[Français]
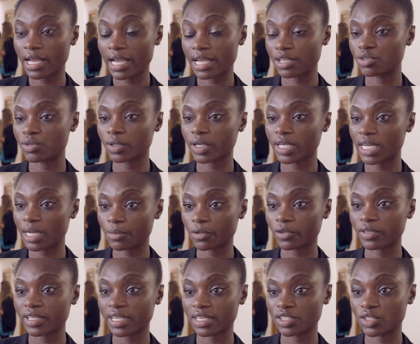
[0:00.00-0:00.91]
assurer la
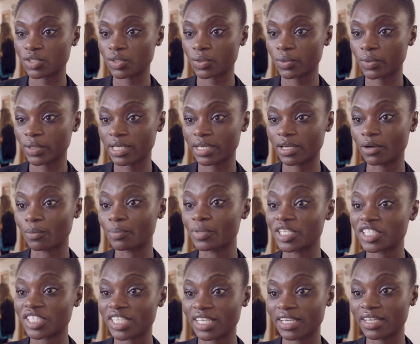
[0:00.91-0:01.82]
protection et
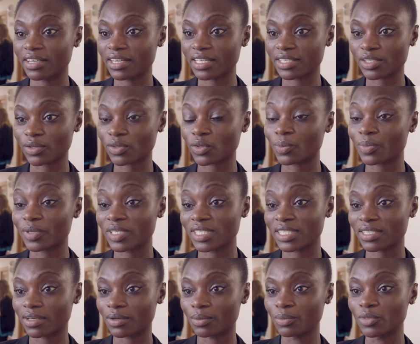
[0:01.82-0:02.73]
empêcher les entreprises